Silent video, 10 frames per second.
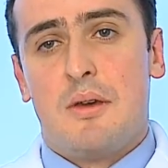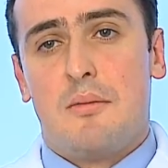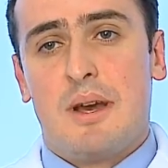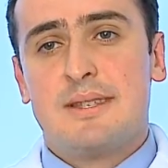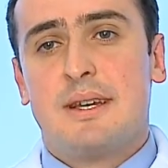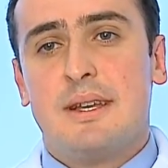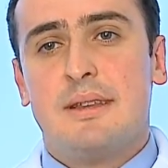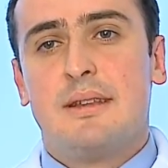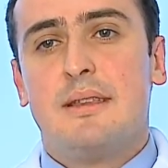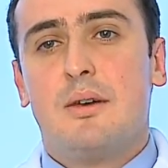Mas
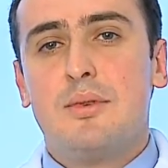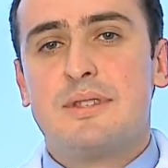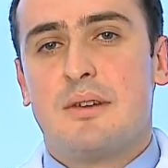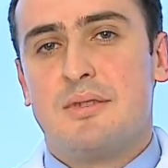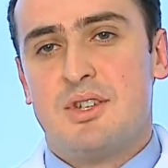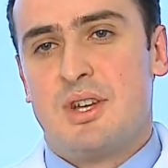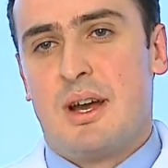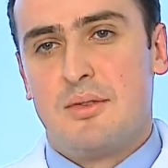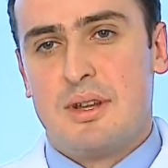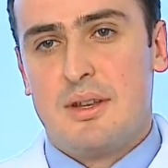ainda não está
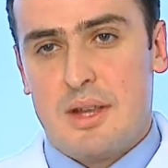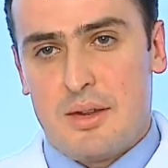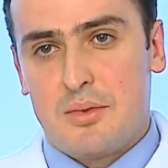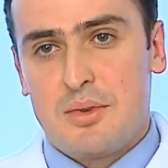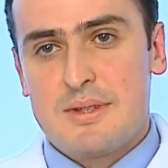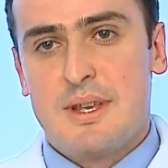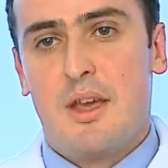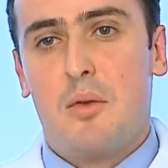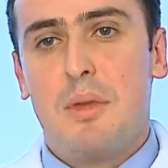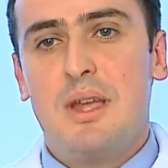fechado na literatura se
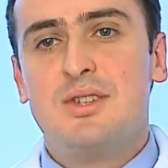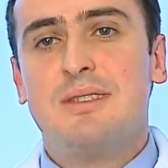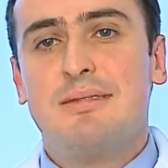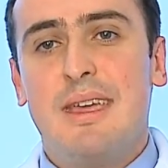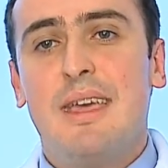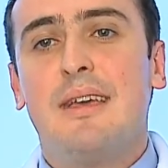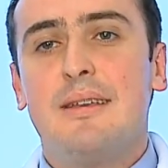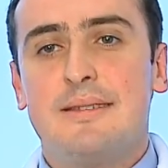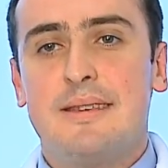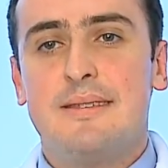realmente
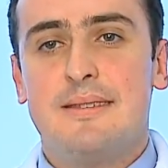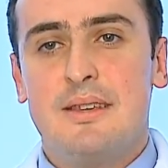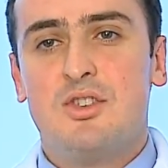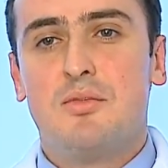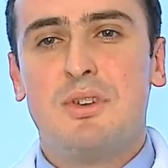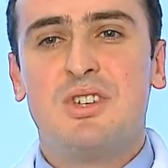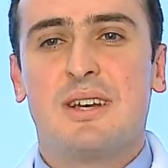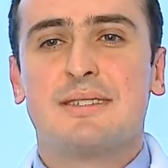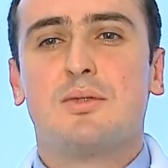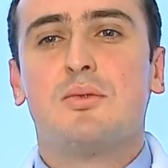tem, se existe uma
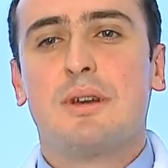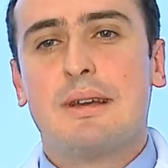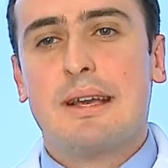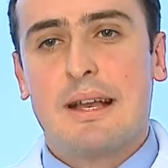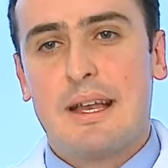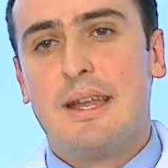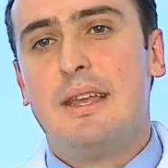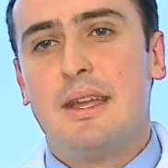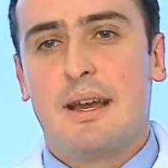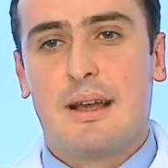indicação
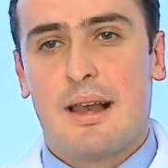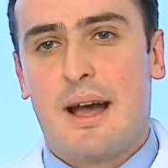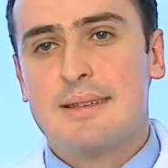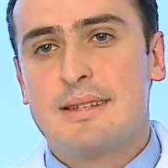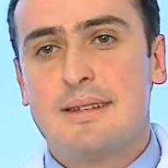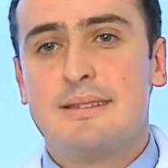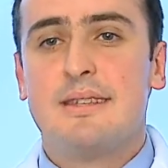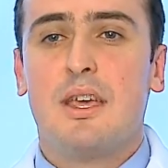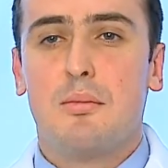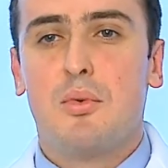clínica clássica de
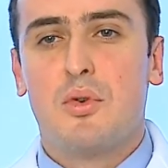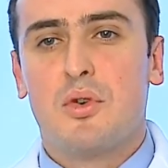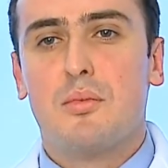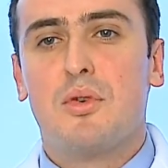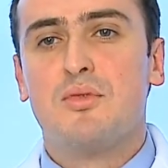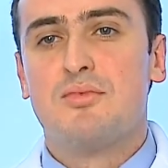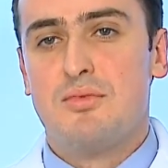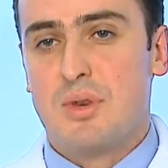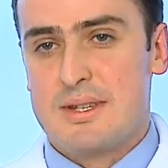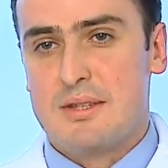se repor o hormônio
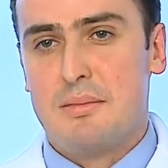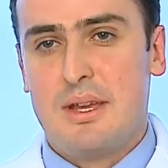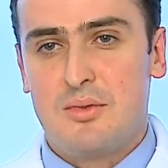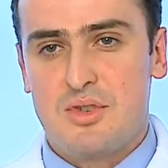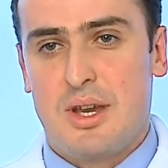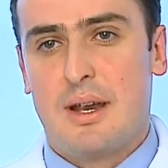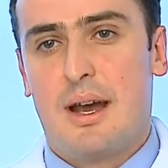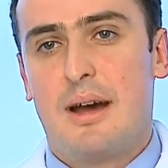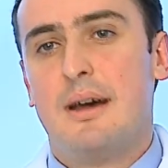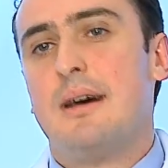do crescimento, o
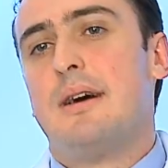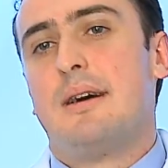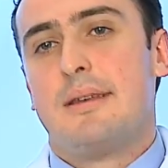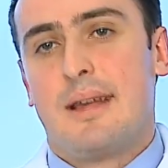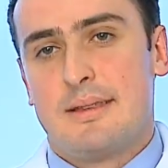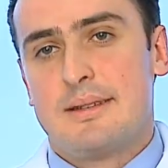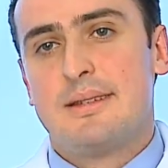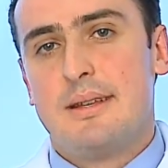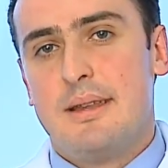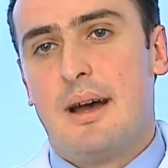GH, na
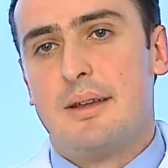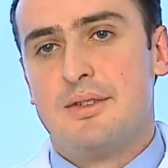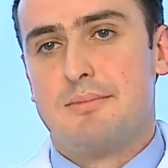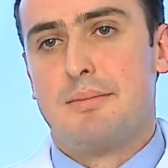terceira idade.